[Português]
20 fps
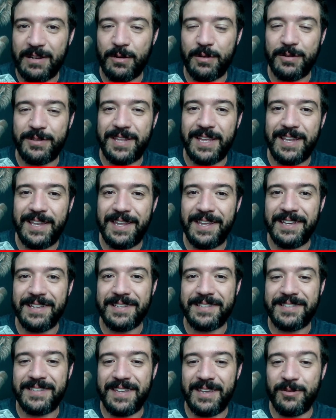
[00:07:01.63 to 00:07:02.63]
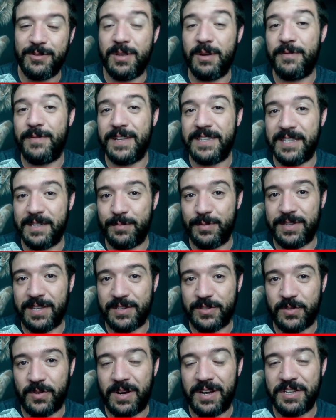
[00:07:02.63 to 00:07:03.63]
Loterias, eu, Delvan Tribo da
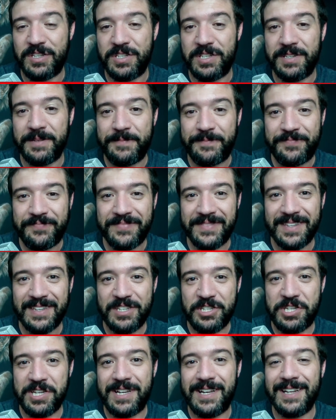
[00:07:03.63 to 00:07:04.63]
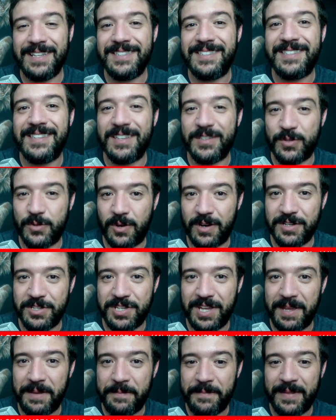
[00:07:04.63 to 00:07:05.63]
Sorte. Gigantes da Sorte,
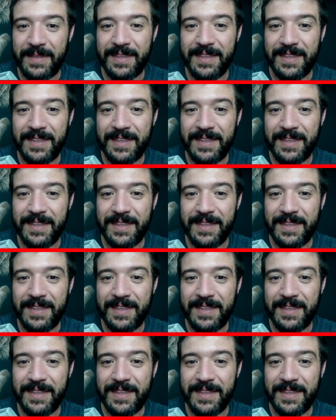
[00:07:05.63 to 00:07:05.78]
hein?